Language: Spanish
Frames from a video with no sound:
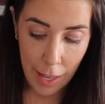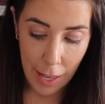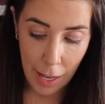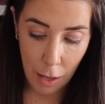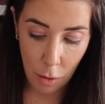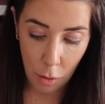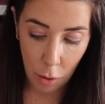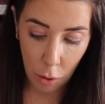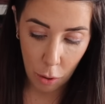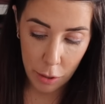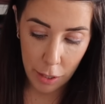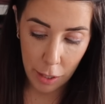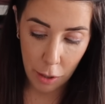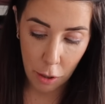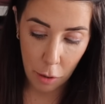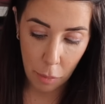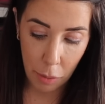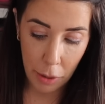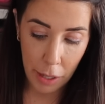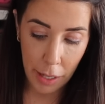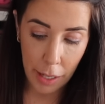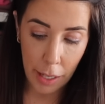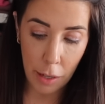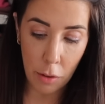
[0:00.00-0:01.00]
Y luego tengo
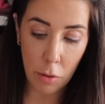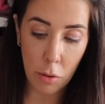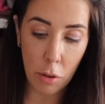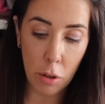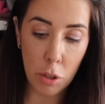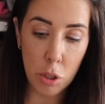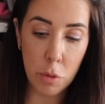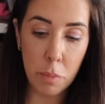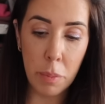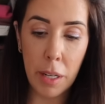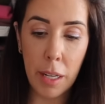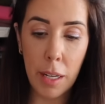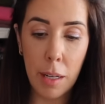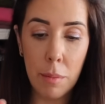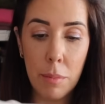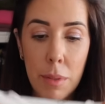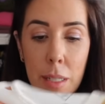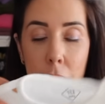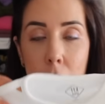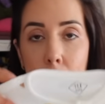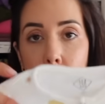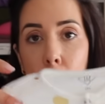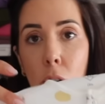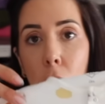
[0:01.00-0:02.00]
por aquí uno de los
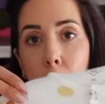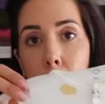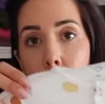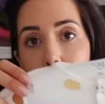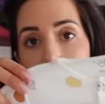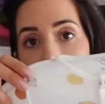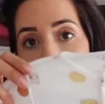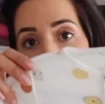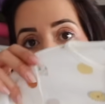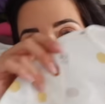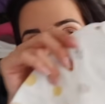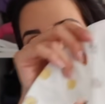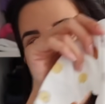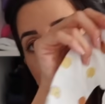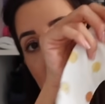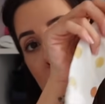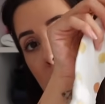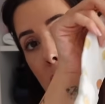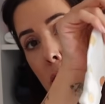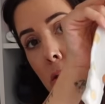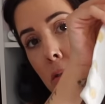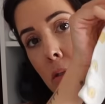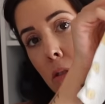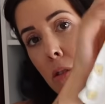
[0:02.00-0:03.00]
pijamas completitos,
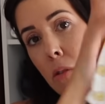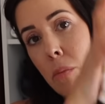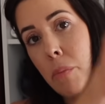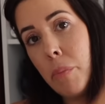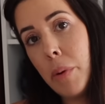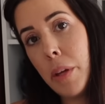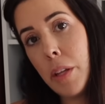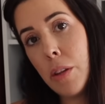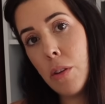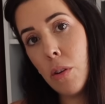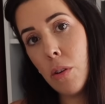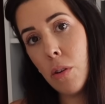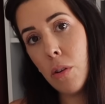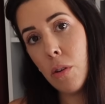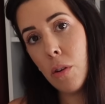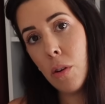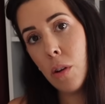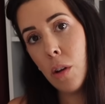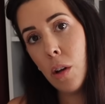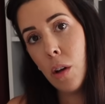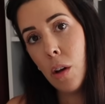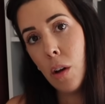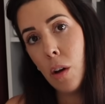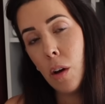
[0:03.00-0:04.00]
que son con y todo,
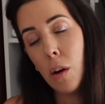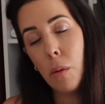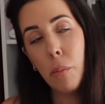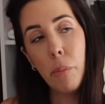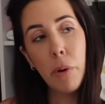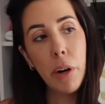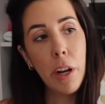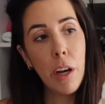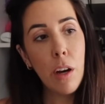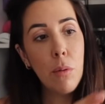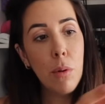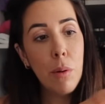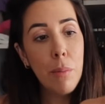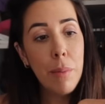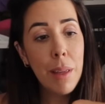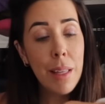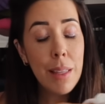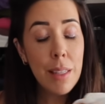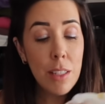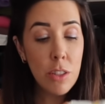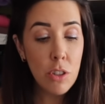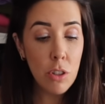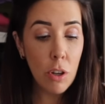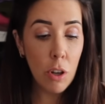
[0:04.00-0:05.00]
porque como me
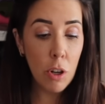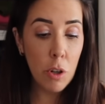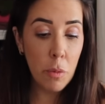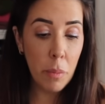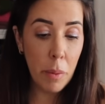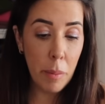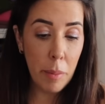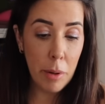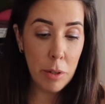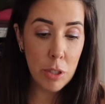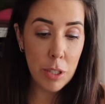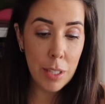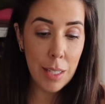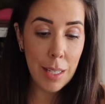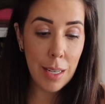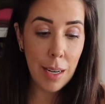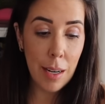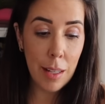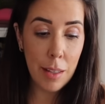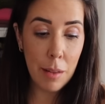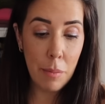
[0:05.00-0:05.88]
han dicho que los primeros días la